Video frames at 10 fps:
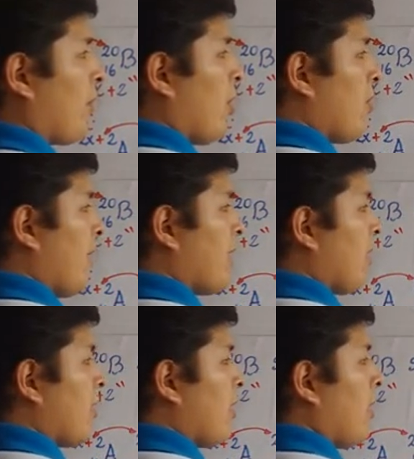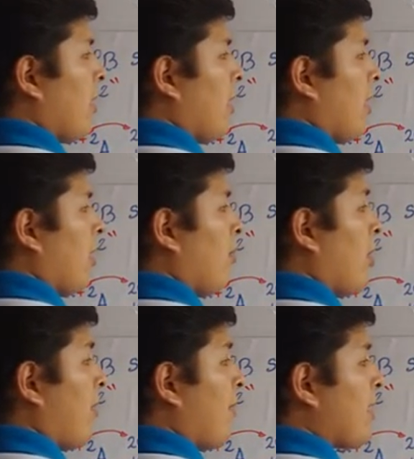Dos veces el
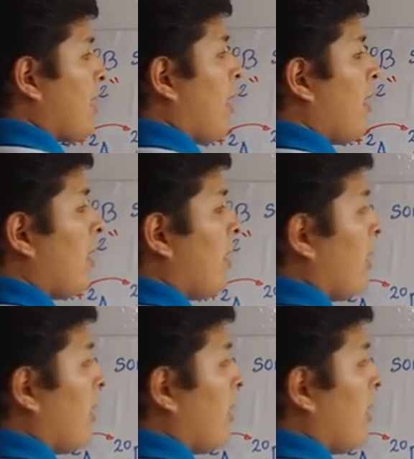número de masa